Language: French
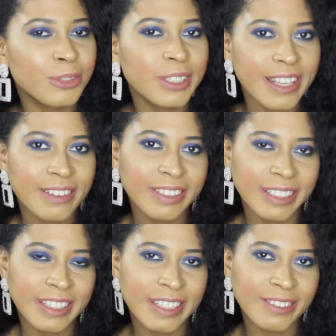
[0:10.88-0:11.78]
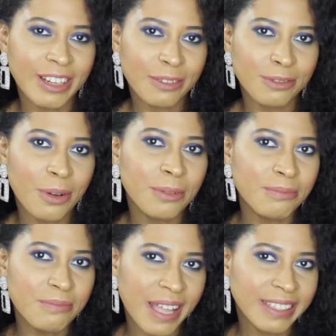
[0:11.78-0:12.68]
du calendrier de l'Avent
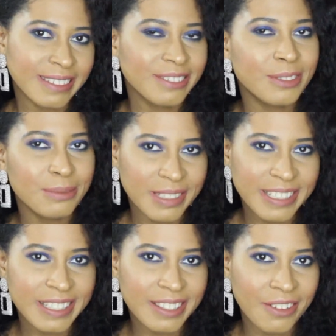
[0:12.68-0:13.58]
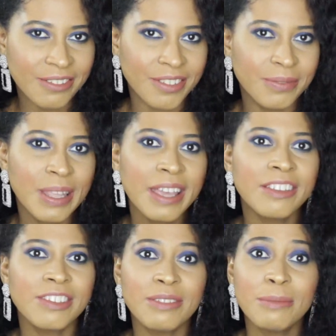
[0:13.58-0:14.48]
Mac 2019.
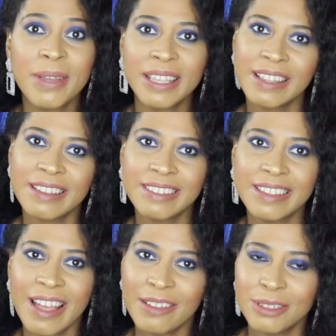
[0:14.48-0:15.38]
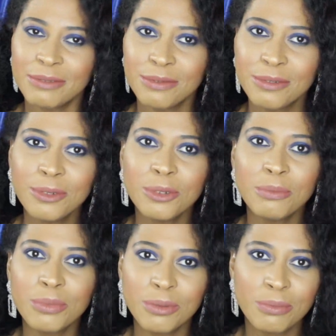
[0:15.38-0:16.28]
J'avais partagé avec vous le
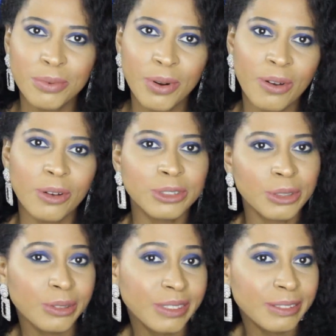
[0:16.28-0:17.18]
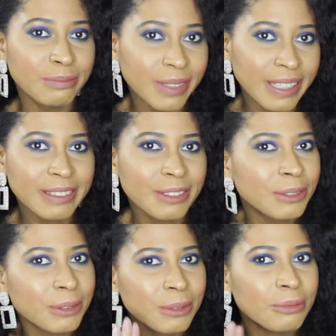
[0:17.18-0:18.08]
bon plan entre guillemets
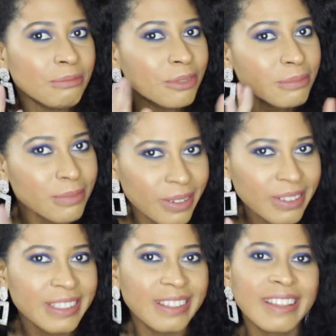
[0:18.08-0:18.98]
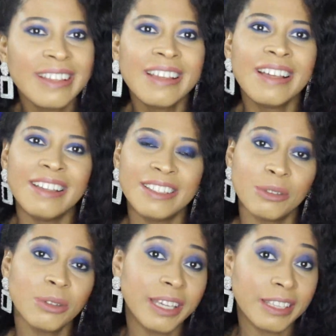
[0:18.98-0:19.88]
sur mon blog et
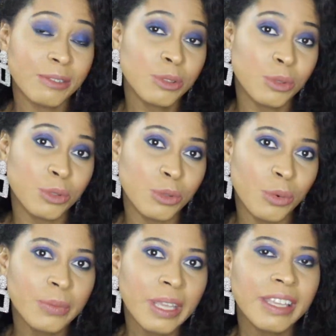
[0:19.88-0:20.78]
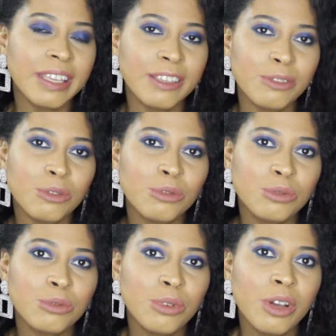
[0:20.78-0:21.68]
sur les réseaux sociaux et du
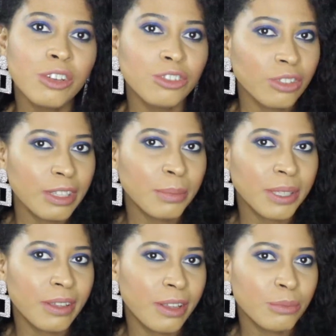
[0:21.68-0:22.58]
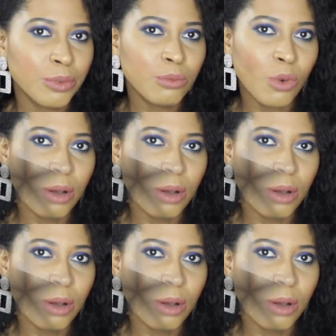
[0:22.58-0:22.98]
coup j'en ai pris un pour